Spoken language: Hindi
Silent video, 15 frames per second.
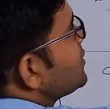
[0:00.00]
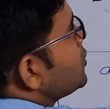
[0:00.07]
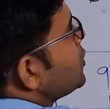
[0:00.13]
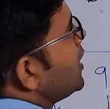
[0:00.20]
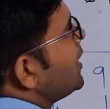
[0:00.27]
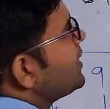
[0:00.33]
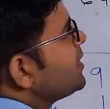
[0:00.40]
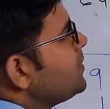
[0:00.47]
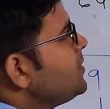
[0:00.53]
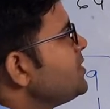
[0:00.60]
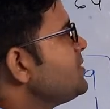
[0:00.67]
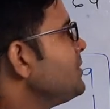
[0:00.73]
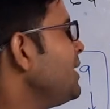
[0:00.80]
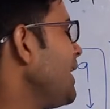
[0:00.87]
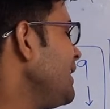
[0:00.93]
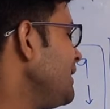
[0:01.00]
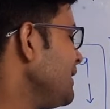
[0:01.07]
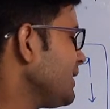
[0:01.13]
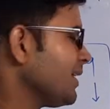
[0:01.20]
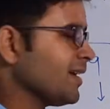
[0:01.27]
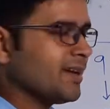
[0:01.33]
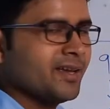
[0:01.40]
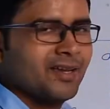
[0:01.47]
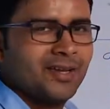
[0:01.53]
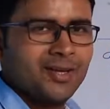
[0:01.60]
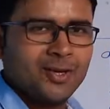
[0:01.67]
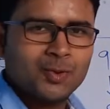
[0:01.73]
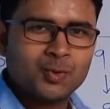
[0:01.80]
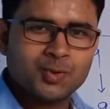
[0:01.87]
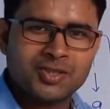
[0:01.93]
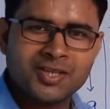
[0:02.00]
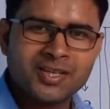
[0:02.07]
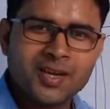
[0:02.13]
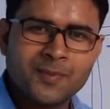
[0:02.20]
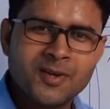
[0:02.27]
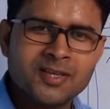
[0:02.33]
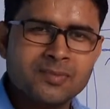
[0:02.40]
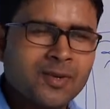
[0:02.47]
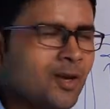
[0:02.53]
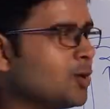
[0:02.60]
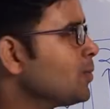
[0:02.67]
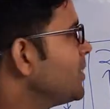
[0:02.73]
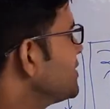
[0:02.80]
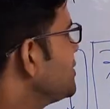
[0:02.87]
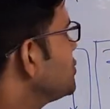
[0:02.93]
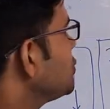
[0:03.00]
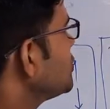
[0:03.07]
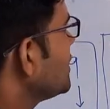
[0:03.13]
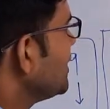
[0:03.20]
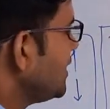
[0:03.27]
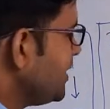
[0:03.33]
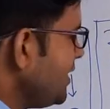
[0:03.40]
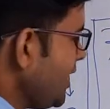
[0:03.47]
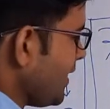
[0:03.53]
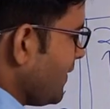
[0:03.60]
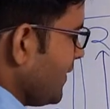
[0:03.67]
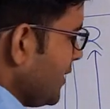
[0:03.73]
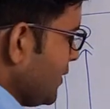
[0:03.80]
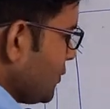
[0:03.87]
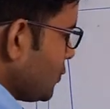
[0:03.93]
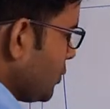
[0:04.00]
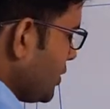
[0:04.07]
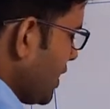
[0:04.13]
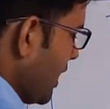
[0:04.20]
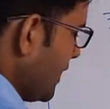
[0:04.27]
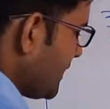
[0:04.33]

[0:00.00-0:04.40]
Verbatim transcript: और आठ के बीच में लाई कर रहा है तो जिनके बीच में है उनमें से छोटा ले लिया तो यहाँ